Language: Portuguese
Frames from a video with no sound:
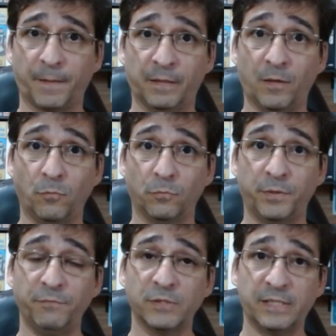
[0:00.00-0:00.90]
Então, o
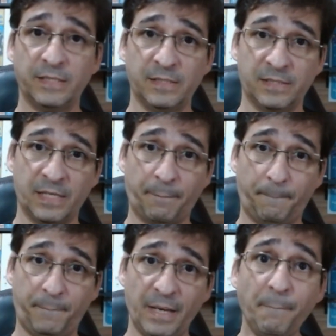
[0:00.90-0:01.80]
que você
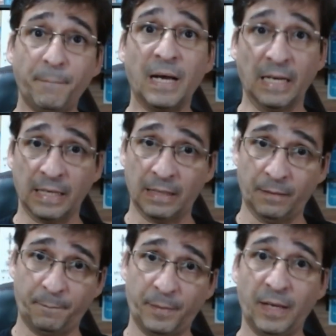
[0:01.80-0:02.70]
quiser
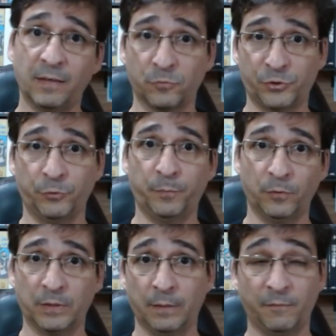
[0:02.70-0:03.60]
preparar para o seu
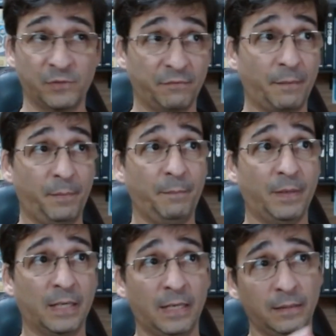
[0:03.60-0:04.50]
programa, você vai
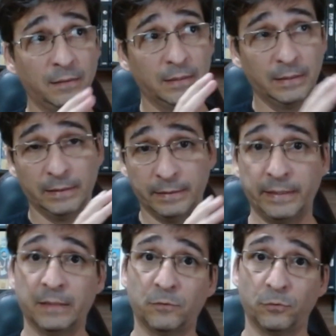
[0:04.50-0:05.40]
preparar
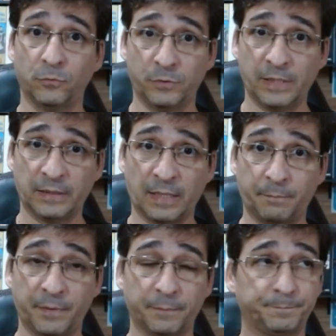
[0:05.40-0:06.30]
dentro do setup.